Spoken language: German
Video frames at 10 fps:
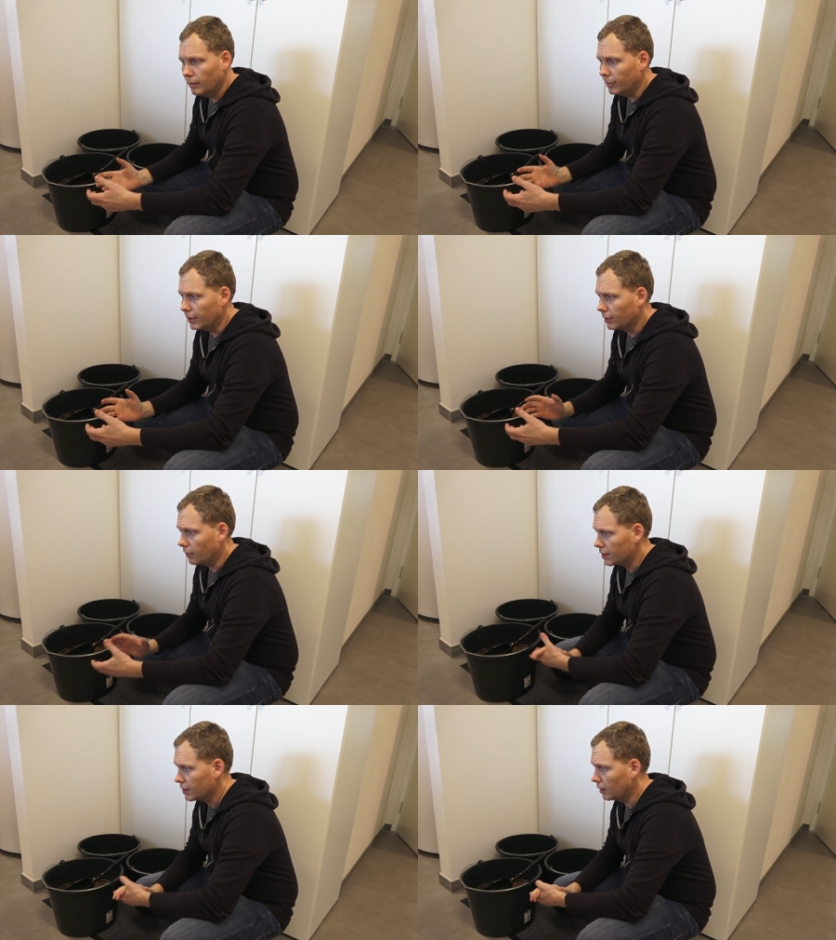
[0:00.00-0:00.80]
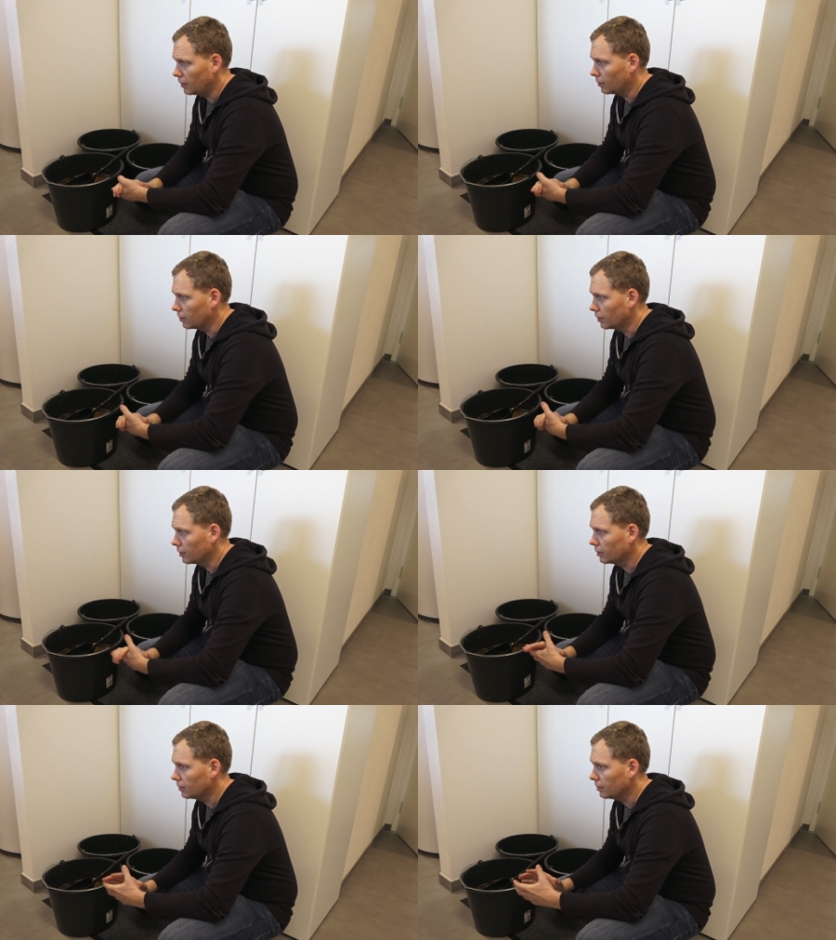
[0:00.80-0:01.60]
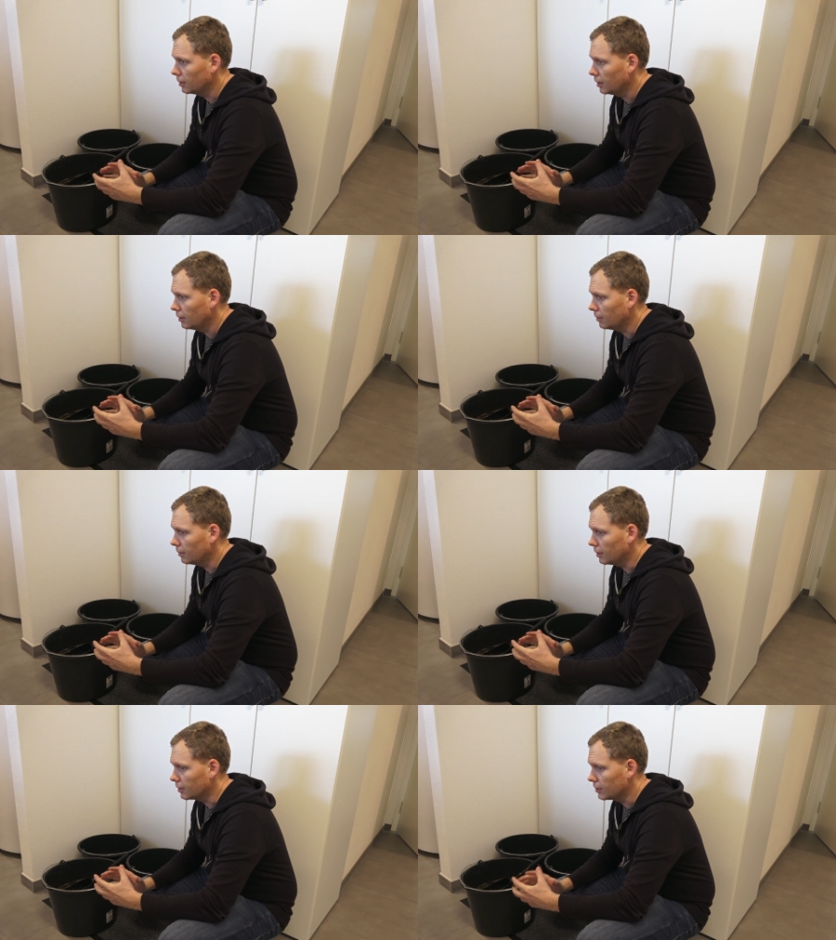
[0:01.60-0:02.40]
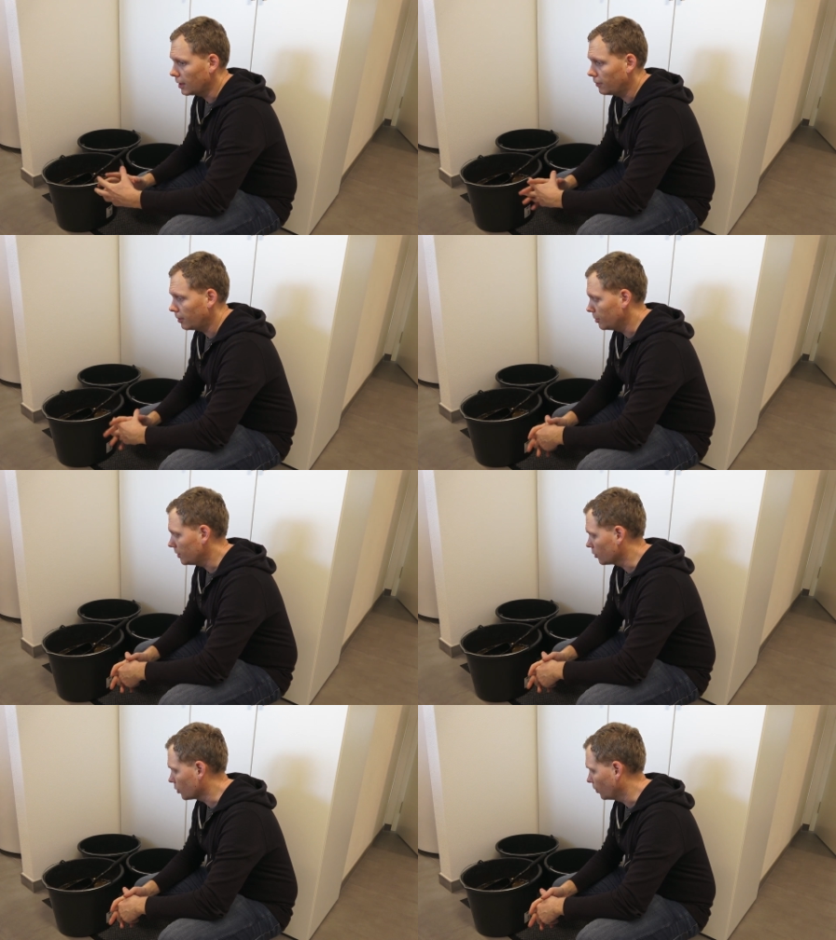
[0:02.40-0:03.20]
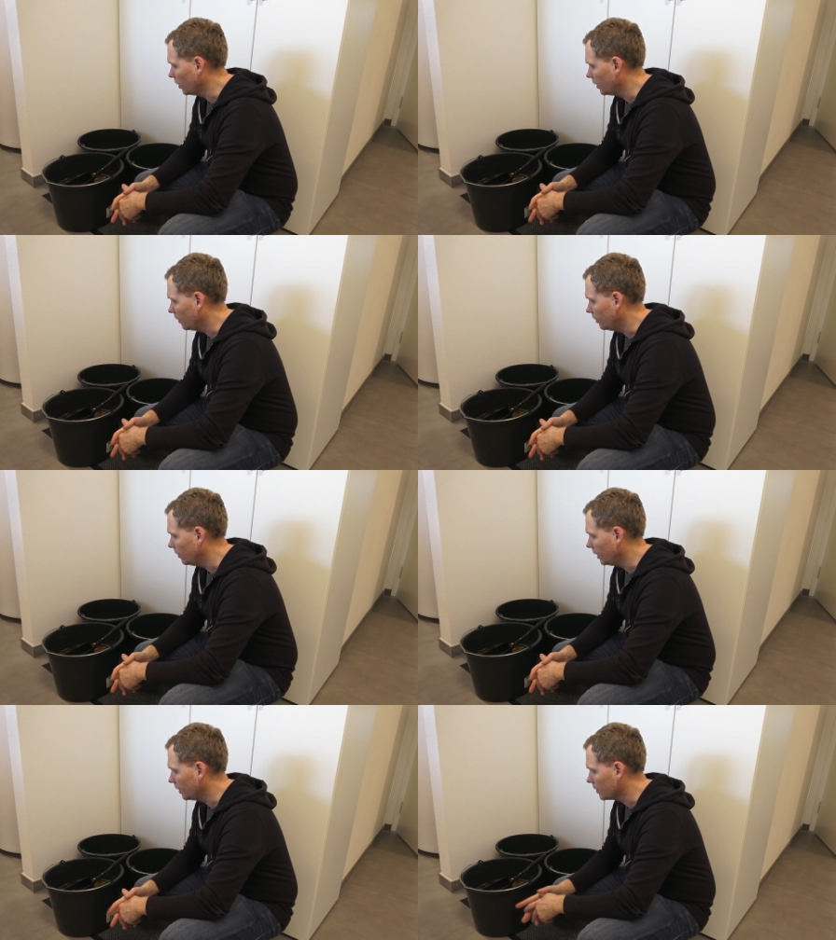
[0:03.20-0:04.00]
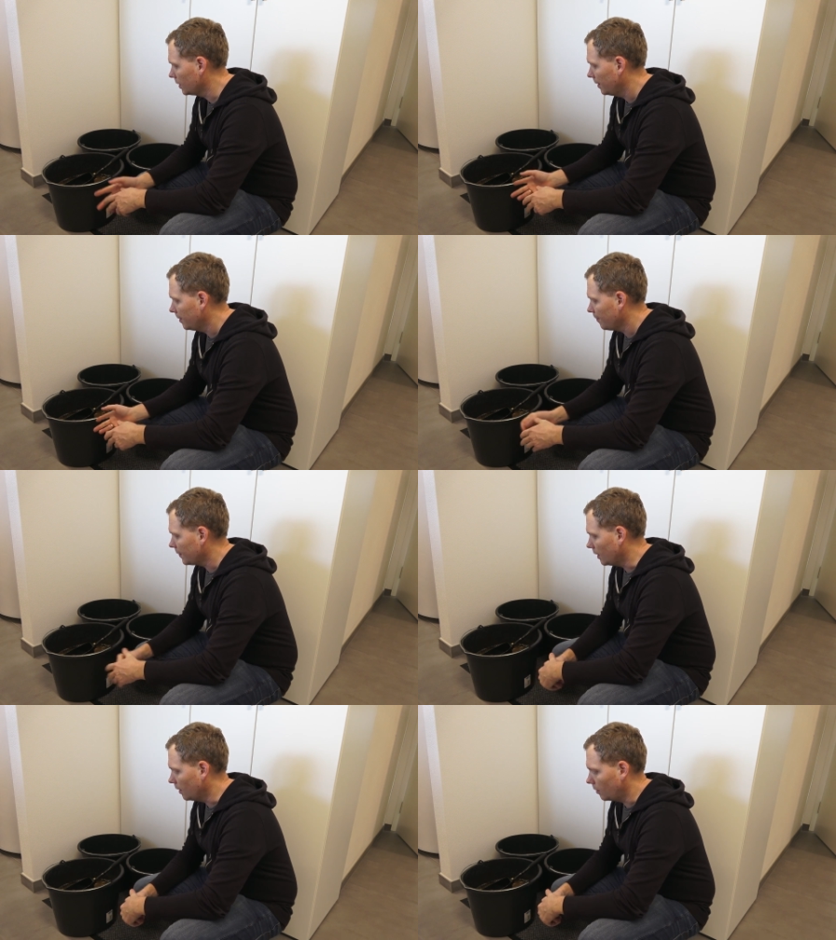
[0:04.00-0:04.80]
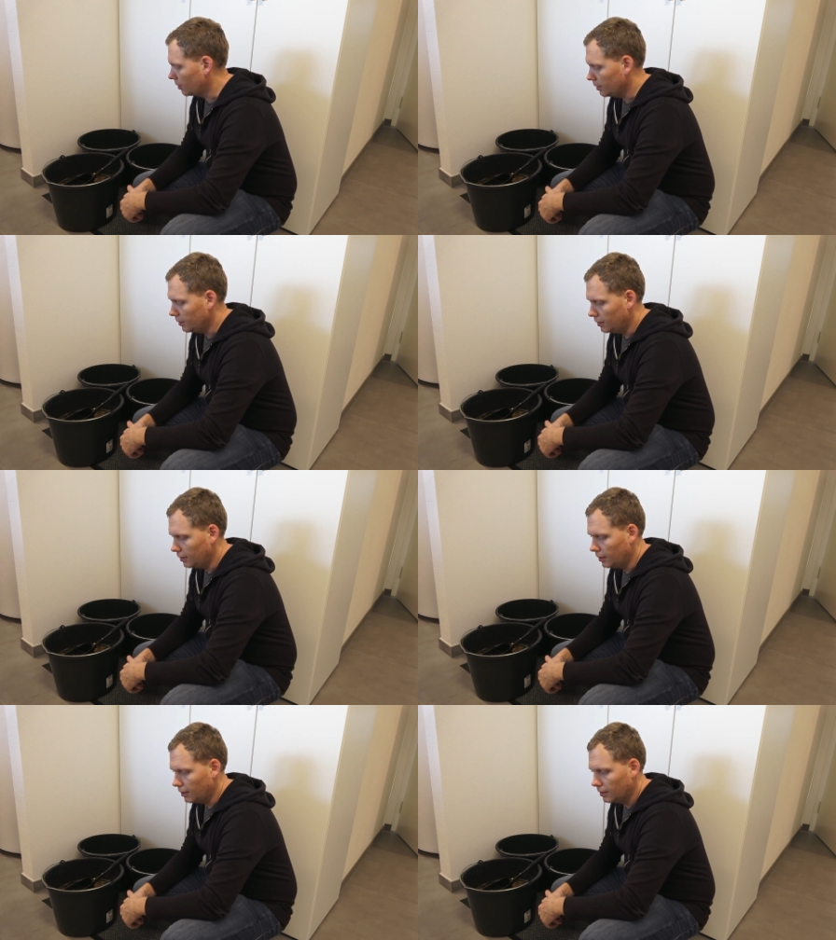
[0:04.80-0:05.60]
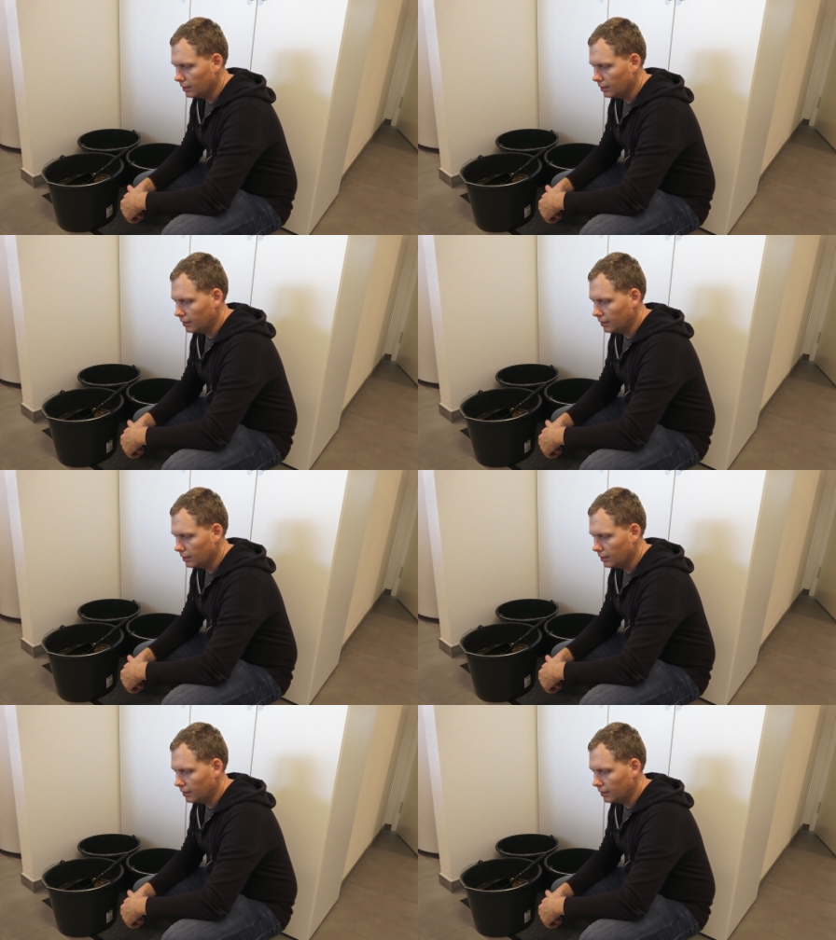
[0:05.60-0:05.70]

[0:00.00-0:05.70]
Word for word: mit Wasser und es ist einfach ein bisschen schonender, wie wenn ich jetzt ja auch die, die,